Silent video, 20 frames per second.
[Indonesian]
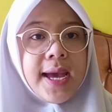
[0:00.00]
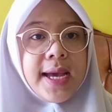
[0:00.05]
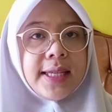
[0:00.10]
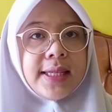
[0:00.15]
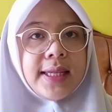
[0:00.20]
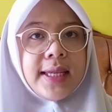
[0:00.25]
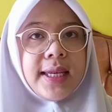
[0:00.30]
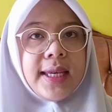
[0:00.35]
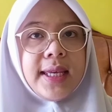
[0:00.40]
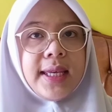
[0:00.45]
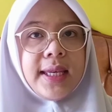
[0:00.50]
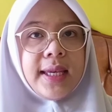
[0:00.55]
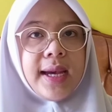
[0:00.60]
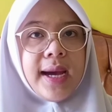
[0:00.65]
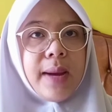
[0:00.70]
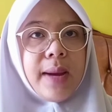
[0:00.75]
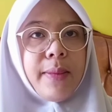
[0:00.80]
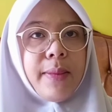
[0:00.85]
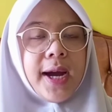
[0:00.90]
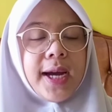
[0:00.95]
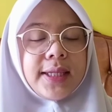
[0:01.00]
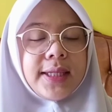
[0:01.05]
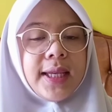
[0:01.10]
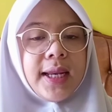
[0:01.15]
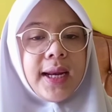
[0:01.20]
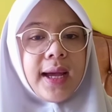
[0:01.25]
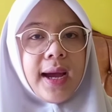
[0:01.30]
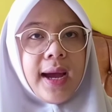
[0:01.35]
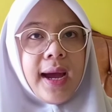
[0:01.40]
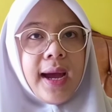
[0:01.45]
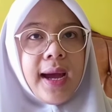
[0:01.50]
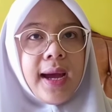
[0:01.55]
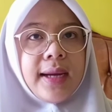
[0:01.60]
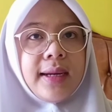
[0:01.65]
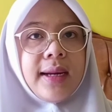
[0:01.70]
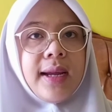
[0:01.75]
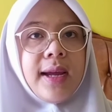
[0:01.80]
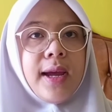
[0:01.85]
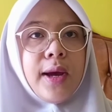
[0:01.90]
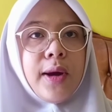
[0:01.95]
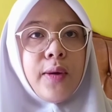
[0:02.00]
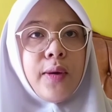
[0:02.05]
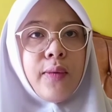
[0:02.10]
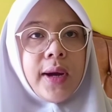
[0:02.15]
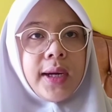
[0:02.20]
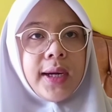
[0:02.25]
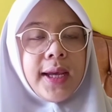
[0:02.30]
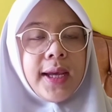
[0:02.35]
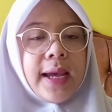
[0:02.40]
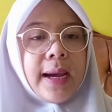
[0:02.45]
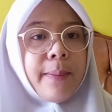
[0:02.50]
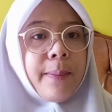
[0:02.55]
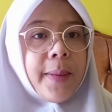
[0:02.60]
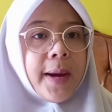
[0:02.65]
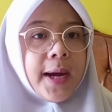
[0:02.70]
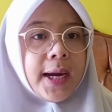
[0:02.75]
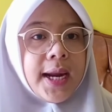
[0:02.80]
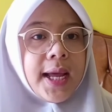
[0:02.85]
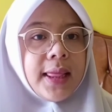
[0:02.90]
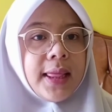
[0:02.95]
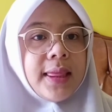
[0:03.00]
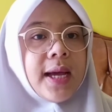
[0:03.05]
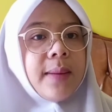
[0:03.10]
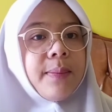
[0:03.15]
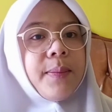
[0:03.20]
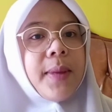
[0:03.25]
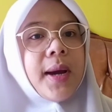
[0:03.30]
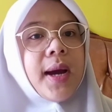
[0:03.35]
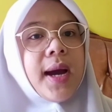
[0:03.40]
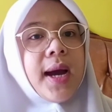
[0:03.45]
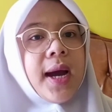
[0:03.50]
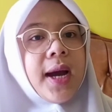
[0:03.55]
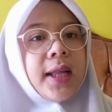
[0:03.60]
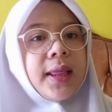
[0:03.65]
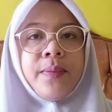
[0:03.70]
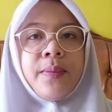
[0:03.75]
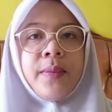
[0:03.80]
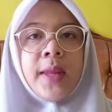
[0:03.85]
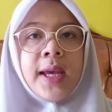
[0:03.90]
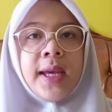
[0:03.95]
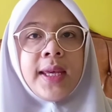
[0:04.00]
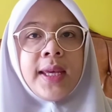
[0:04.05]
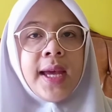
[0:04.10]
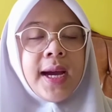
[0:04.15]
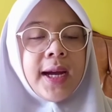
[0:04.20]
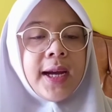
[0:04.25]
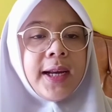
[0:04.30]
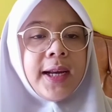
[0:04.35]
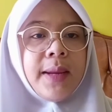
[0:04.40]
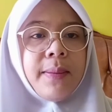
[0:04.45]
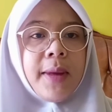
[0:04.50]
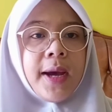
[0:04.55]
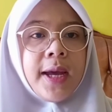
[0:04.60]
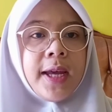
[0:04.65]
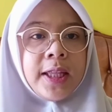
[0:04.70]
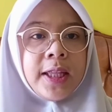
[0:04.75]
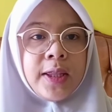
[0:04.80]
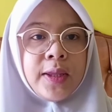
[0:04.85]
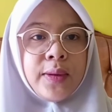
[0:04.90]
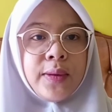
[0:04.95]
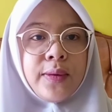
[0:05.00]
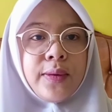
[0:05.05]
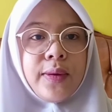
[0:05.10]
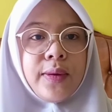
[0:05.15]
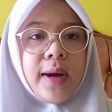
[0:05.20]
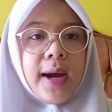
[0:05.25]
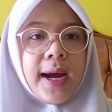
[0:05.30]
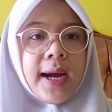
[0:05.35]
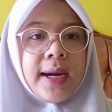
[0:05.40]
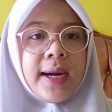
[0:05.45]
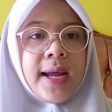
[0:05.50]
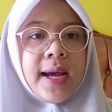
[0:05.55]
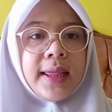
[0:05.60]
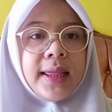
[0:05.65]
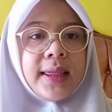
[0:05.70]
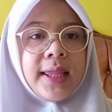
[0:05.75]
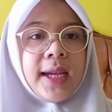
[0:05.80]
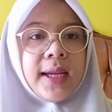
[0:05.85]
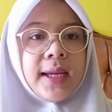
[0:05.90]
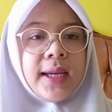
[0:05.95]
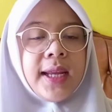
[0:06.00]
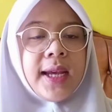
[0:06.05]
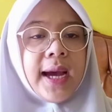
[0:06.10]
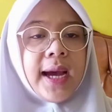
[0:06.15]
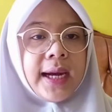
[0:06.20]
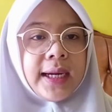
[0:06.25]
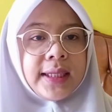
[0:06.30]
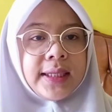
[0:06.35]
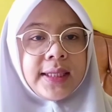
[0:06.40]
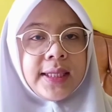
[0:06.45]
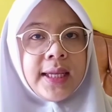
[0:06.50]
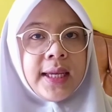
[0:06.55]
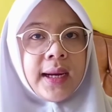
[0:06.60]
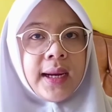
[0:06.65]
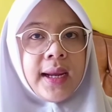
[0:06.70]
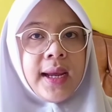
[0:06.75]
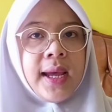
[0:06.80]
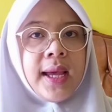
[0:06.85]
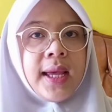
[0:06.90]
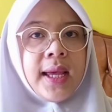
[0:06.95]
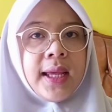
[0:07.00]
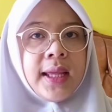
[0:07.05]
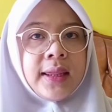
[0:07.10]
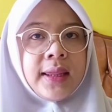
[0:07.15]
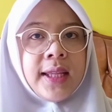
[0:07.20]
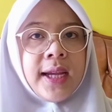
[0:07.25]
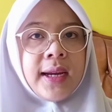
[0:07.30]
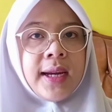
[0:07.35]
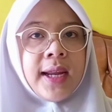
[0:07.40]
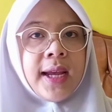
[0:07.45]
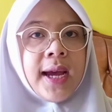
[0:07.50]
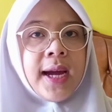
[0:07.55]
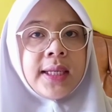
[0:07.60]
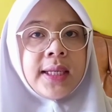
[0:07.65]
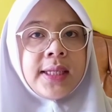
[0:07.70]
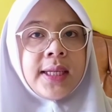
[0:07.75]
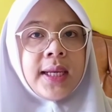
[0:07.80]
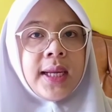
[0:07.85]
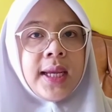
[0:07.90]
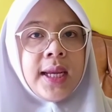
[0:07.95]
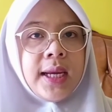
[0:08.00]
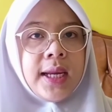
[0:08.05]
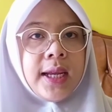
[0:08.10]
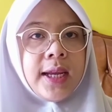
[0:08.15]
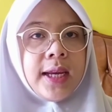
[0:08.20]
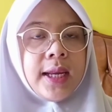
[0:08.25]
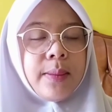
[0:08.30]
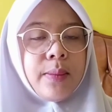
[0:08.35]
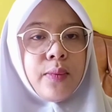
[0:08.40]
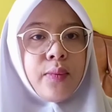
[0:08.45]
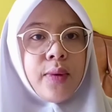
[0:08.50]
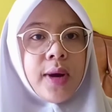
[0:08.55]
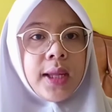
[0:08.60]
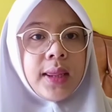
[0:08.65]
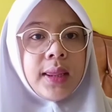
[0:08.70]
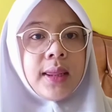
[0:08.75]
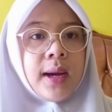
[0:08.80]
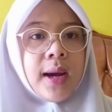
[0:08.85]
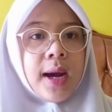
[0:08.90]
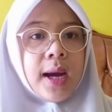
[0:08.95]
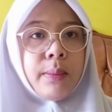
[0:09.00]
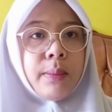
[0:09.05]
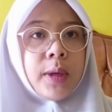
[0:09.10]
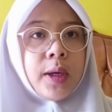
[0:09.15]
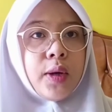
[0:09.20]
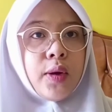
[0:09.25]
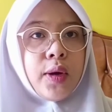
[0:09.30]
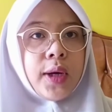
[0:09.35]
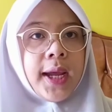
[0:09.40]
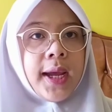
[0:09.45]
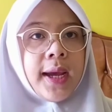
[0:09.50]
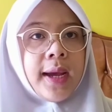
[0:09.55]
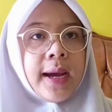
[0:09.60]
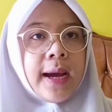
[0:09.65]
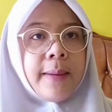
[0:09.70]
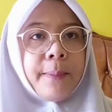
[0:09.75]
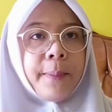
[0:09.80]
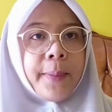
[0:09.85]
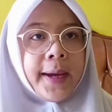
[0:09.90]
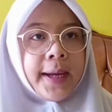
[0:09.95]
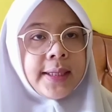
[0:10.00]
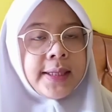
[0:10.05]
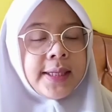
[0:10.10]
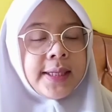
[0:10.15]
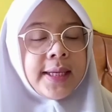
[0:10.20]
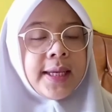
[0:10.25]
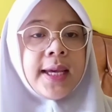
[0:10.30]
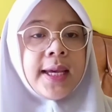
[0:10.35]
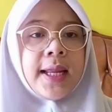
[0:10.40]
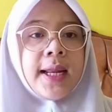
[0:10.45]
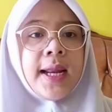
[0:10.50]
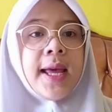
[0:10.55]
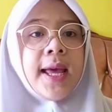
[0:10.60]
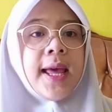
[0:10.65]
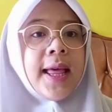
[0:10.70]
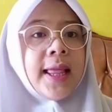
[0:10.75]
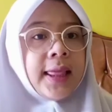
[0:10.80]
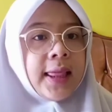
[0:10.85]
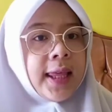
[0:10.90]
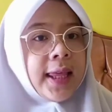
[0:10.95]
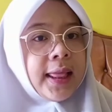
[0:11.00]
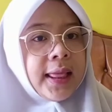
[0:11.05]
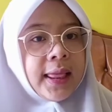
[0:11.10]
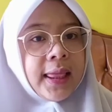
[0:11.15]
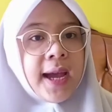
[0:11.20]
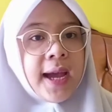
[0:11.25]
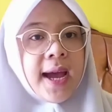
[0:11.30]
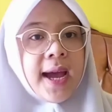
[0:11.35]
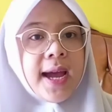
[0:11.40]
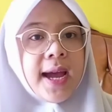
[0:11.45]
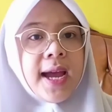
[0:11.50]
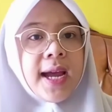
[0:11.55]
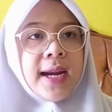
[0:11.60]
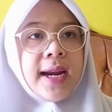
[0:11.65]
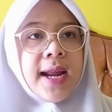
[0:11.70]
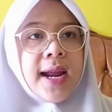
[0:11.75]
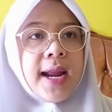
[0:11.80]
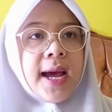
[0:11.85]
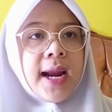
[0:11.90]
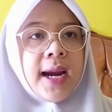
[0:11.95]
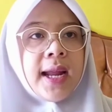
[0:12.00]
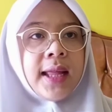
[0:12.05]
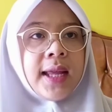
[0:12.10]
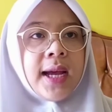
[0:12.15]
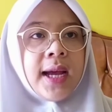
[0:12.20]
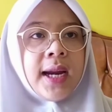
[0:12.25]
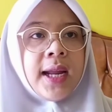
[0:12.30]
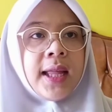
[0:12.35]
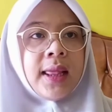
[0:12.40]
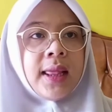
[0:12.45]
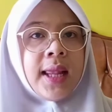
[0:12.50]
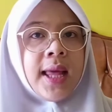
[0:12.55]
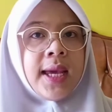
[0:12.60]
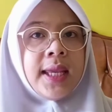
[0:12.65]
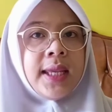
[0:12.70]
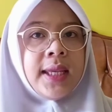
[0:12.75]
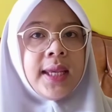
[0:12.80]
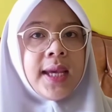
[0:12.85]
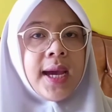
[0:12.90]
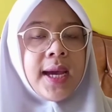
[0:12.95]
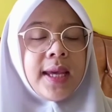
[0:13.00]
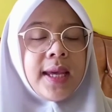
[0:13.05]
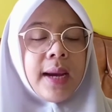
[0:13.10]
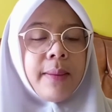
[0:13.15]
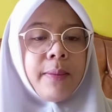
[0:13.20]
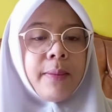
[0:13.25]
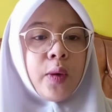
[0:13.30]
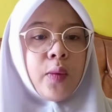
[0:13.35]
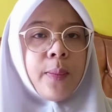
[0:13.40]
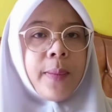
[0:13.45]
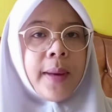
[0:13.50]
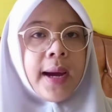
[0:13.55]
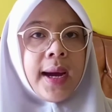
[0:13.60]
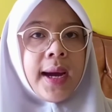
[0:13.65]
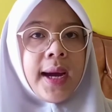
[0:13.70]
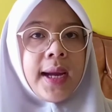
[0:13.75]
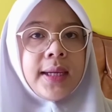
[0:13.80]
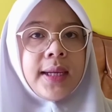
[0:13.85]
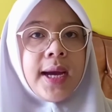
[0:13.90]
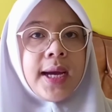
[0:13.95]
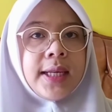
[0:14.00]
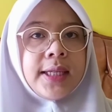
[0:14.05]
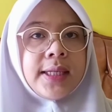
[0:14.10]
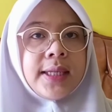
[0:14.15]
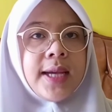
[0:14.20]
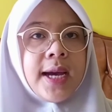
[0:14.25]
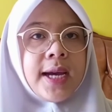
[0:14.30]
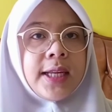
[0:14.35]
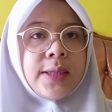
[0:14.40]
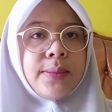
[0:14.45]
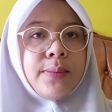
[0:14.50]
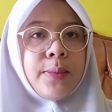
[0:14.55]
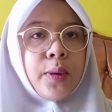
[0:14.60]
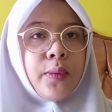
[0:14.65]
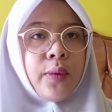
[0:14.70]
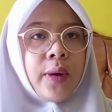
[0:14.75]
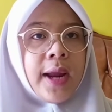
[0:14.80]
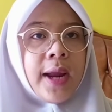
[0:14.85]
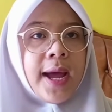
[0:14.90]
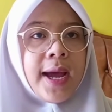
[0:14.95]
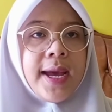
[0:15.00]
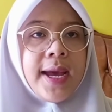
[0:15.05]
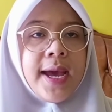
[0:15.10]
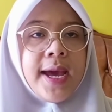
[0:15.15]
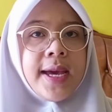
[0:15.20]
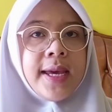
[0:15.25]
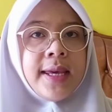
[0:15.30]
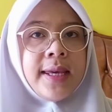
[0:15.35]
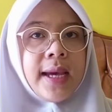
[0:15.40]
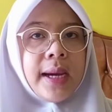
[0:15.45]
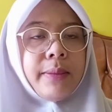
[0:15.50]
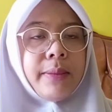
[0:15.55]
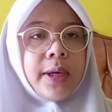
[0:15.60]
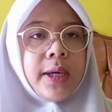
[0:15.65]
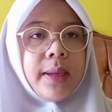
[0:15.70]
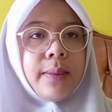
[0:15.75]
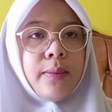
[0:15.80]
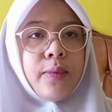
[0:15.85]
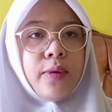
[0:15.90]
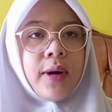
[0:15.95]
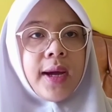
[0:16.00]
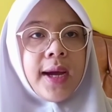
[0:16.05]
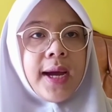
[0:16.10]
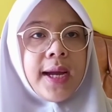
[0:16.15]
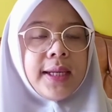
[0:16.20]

sehingga menghasilkan warna yang padat dan pekat. Yang kelima itu ada teknik arsir. Teknik arsir ini dibuat dengan menorehkan pensil, tinta, dan alat-alat lainnya yang merupakan garis-garis berulang yang menimbulkan